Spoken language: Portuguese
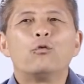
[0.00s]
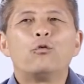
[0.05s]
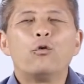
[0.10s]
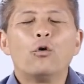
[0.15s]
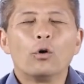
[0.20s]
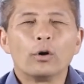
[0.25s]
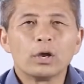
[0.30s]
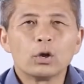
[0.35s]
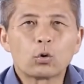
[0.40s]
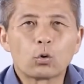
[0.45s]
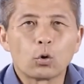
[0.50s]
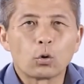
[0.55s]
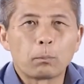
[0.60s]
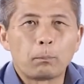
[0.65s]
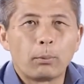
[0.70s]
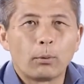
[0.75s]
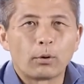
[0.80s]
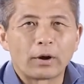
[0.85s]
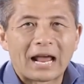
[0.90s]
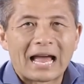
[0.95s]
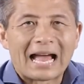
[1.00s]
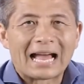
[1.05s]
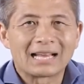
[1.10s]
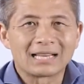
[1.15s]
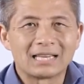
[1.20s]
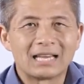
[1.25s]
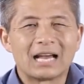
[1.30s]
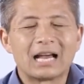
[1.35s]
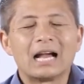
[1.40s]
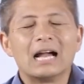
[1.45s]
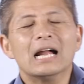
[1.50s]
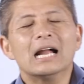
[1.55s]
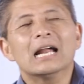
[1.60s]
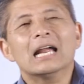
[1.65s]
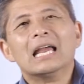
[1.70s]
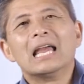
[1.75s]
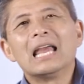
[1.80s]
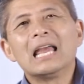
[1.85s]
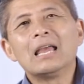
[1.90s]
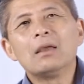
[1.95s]
foi incorporada
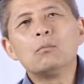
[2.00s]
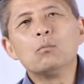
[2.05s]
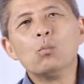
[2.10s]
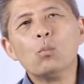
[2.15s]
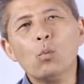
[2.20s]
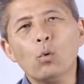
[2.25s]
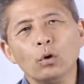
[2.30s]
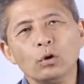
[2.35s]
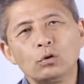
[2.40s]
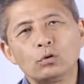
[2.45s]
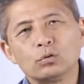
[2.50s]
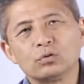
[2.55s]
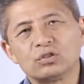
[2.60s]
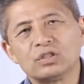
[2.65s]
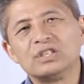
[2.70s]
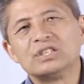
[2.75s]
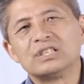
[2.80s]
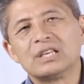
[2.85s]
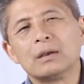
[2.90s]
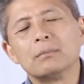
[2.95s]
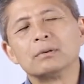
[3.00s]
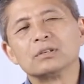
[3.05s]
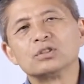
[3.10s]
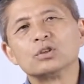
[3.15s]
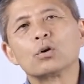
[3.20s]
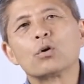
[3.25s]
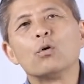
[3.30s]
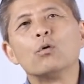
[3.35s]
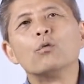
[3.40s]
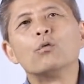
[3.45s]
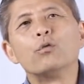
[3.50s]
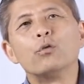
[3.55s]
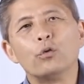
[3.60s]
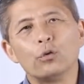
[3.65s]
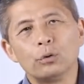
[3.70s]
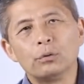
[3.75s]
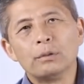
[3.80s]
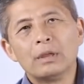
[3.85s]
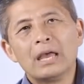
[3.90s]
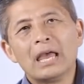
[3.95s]
em muitos sistemas de Kung
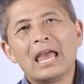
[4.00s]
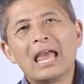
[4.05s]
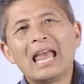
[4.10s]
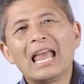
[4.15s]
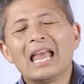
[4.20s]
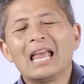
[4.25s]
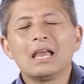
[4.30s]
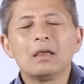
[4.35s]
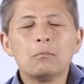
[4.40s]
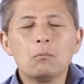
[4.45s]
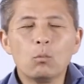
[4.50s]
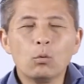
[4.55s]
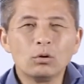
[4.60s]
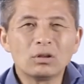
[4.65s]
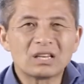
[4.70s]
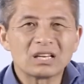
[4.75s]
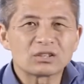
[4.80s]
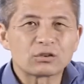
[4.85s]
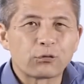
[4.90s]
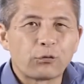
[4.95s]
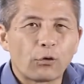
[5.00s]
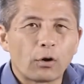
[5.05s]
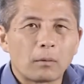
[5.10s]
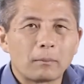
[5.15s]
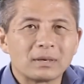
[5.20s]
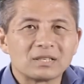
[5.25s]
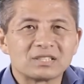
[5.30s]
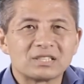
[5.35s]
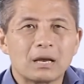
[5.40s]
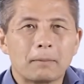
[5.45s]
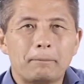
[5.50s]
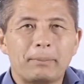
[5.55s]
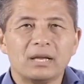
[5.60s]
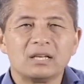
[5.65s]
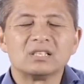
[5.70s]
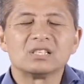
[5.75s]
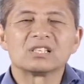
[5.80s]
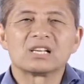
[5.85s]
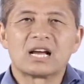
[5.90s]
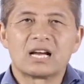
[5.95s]
Fu e em muitas formas de
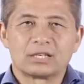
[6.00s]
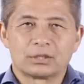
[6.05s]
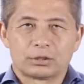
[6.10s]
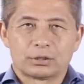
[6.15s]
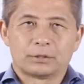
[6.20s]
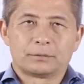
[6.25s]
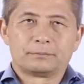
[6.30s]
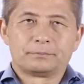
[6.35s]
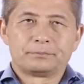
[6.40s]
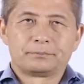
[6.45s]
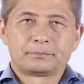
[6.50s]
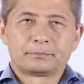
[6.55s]
aprendizagem.